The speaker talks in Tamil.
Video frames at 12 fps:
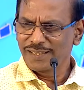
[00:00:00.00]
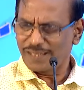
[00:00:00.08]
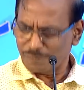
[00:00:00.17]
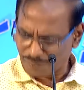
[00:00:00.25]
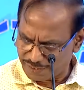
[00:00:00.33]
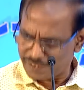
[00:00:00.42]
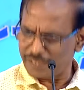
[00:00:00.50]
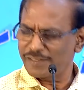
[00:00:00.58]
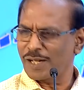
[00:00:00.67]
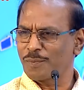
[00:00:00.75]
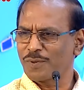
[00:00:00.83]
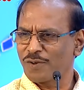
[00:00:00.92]
இதை
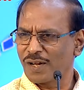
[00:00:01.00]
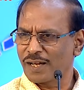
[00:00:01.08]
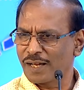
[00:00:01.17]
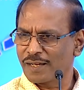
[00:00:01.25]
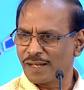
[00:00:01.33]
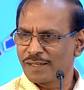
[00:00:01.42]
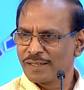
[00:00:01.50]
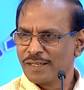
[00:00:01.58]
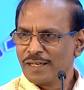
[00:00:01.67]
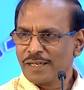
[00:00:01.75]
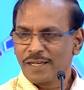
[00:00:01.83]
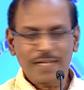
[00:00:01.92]
மனுஷன் சாப்பிடுவாளான்னா
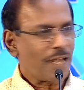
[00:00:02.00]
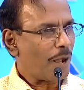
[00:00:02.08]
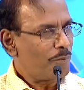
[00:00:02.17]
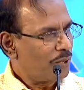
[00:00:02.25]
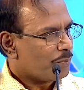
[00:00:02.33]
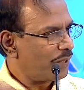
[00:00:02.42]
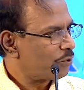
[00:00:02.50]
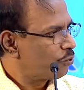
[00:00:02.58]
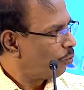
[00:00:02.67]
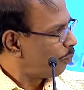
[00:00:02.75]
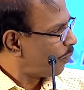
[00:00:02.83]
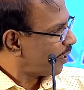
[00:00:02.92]
இன்னைக்கு ஐம்பது பேர்
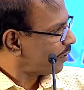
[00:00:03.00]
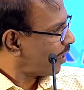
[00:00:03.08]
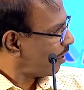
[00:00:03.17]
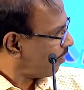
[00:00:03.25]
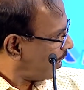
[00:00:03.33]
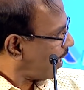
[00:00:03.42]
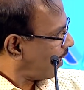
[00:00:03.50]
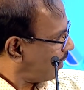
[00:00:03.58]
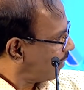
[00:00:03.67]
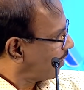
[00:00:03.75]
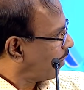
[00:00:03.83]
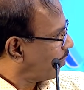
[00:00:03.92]
சூப்பர் ஸ்டார் வரைக்கும்
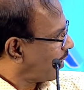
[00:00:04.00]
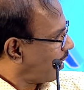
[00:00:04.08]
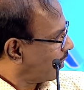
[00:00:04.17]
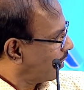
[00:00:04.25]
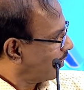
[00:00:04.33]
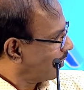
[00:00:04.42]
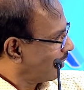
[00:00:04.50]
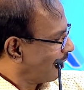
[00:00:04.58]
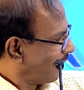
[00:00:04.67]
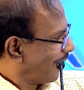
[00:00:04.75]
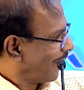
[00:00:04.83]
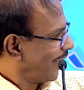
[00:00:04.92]
அதான் சாப்பிட்றாங்க
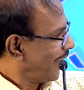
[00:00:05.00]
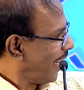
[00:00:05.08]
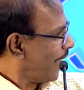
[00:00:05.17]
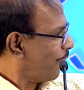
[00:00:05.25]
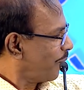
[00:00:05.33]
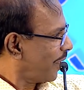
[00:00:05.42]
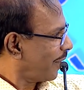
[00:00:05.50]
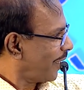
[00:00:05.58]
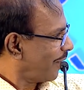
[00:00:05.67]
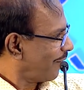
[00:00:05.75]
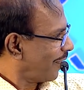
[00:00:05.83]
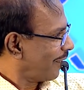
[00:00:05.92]
இதை
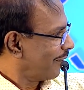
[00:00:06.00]
நினைவுபடுத்தியவர்